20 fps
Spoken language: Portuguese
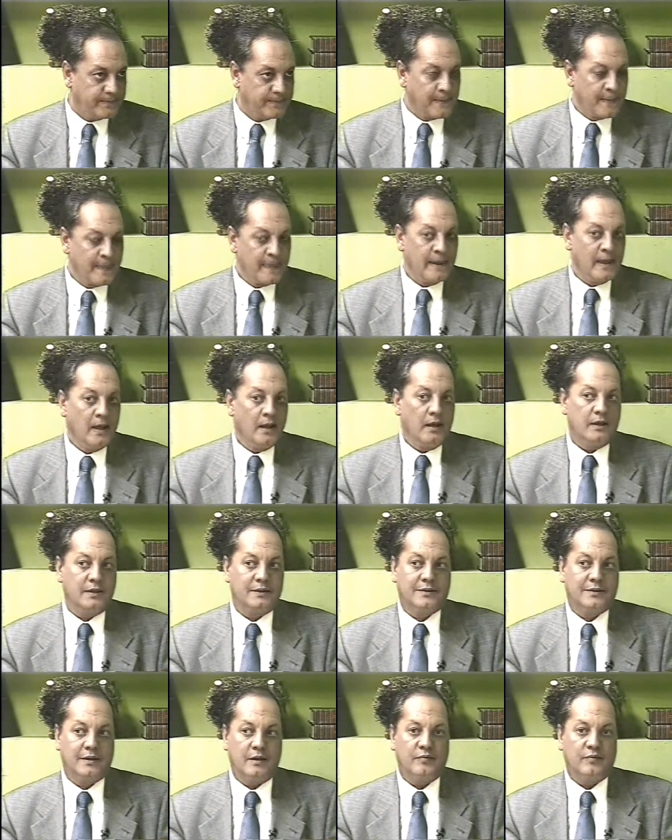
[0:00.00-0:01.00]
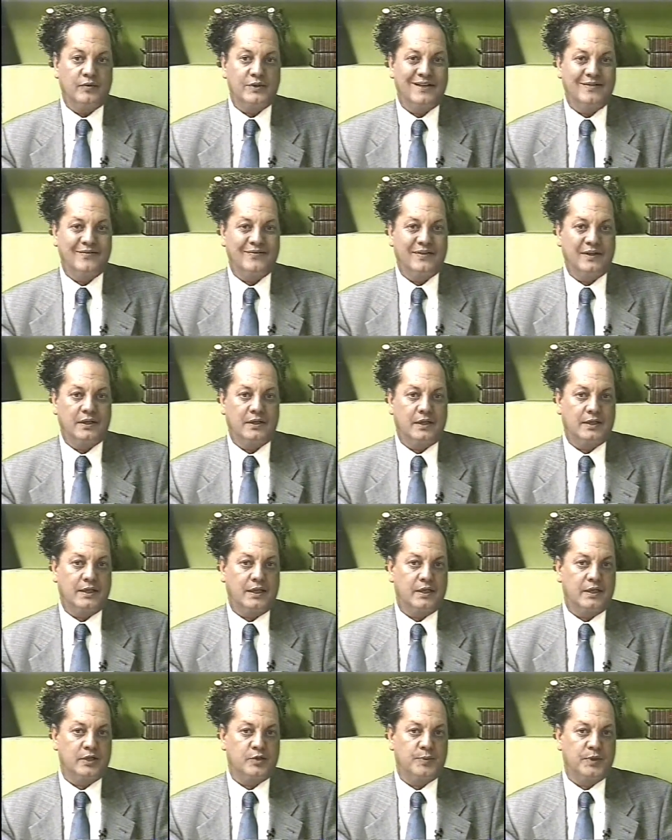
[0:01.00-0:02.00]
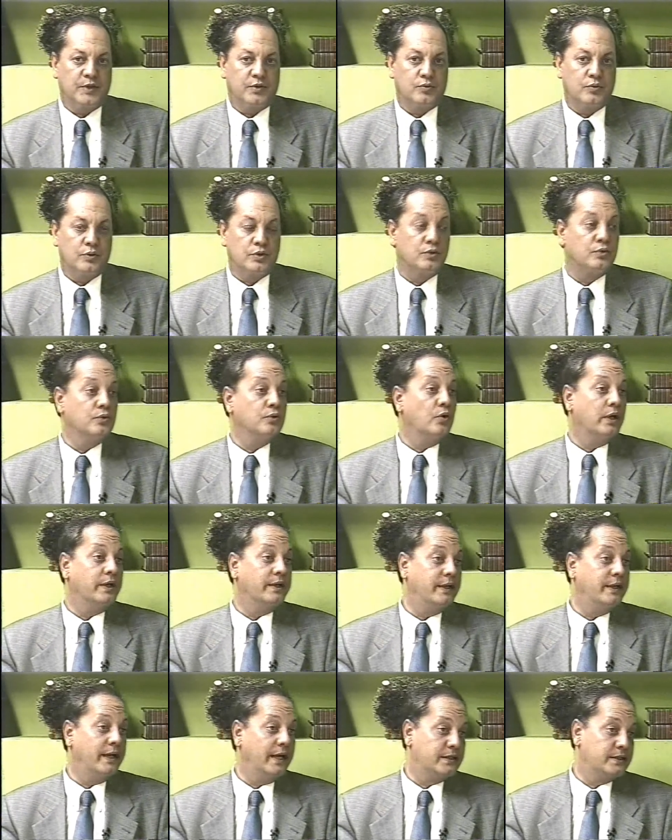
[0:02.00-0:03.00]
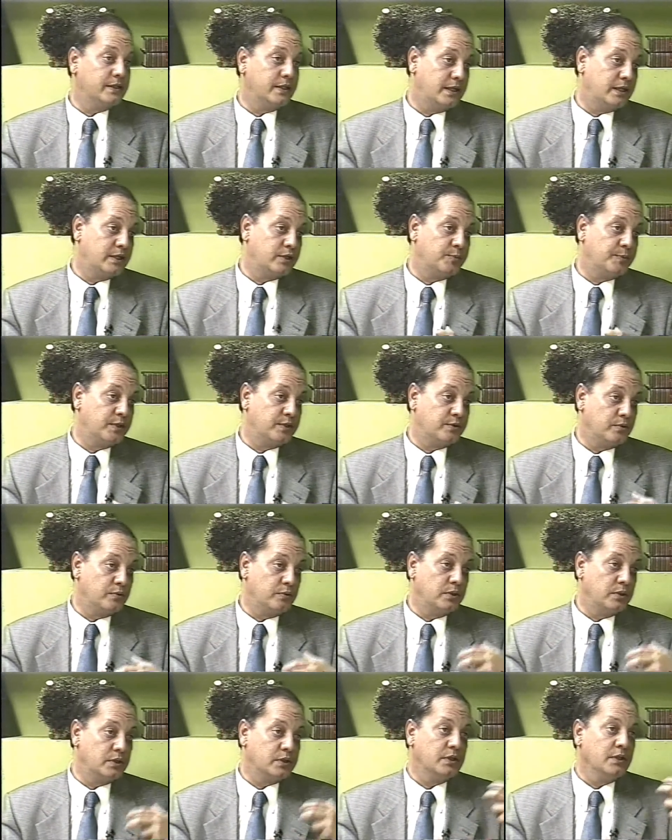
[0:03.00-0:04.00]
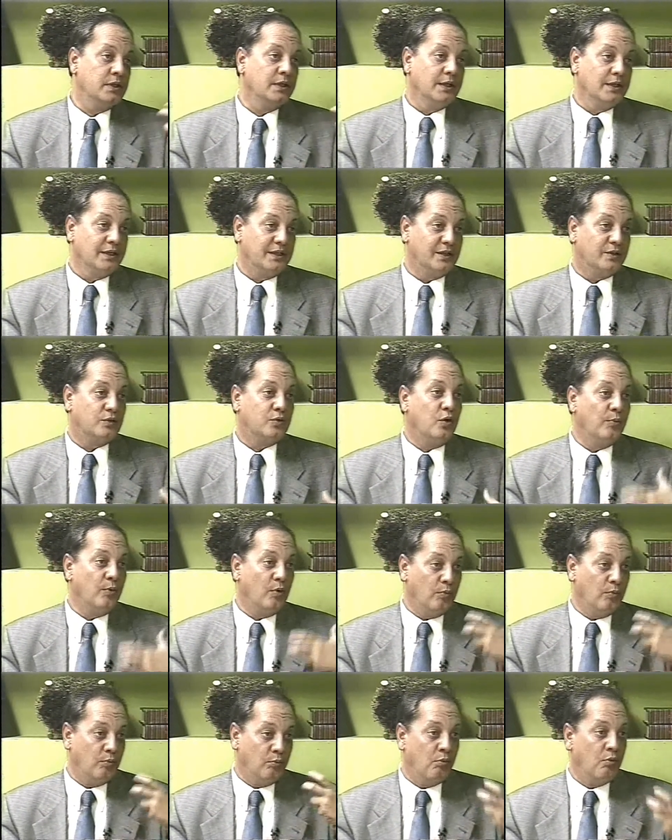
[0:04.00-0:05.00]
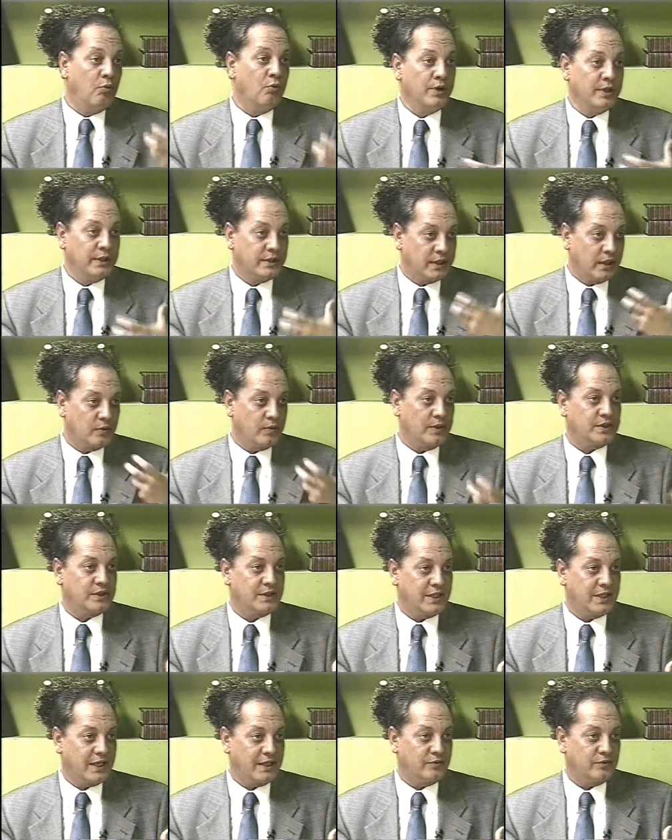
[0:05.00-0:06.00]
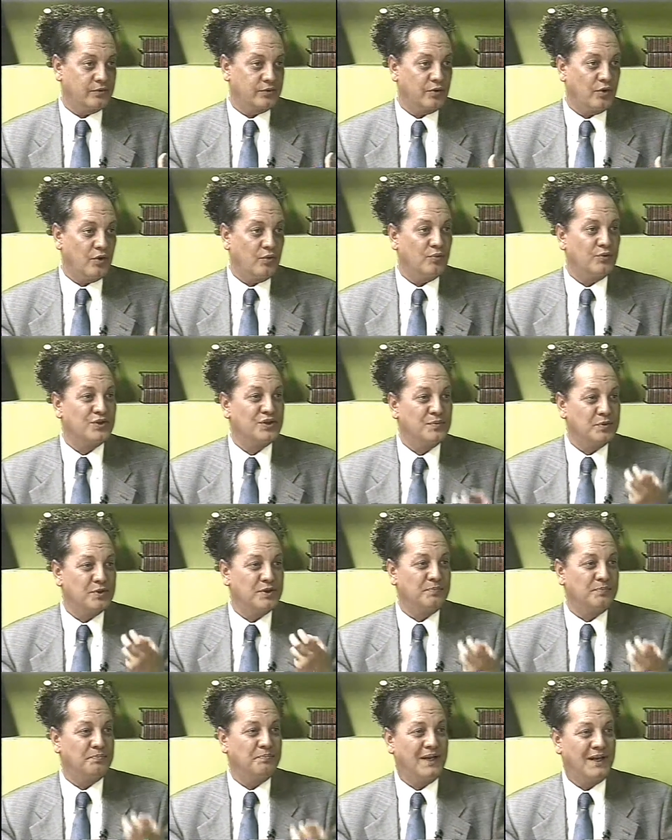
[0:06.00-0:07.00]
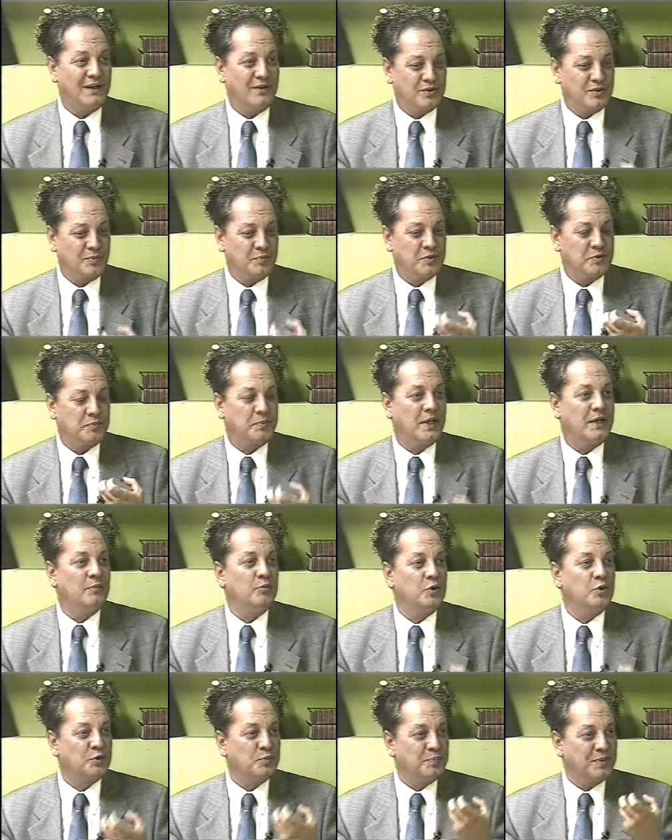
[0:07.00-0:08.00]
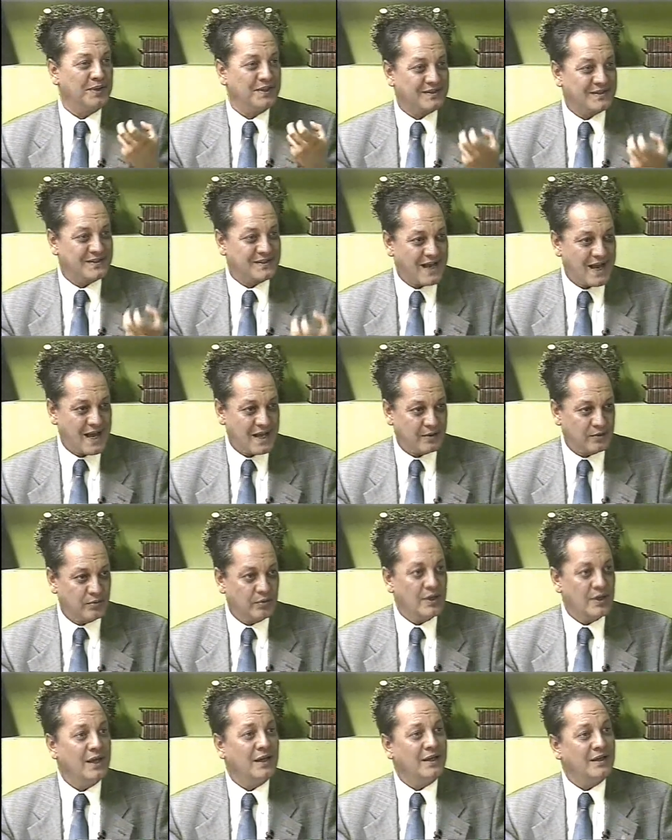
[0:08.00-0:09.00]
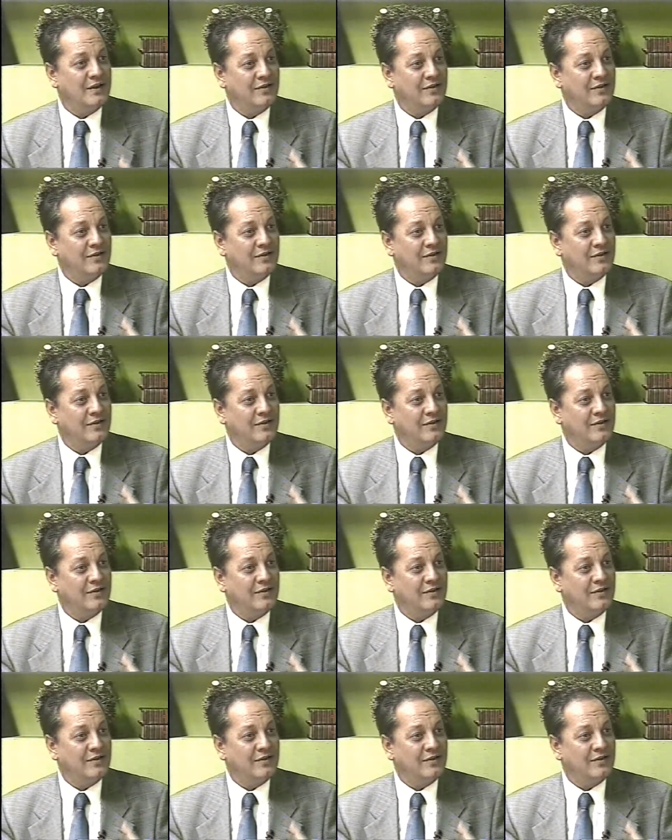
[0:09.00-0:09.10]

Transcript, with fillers: Uhum. Então você vê que aquelas pessoas do Nordeste, aquelas pessoas que tomam muita quantidade de sol, o tipo de pele é um tipo de pele muito pesado, uhum.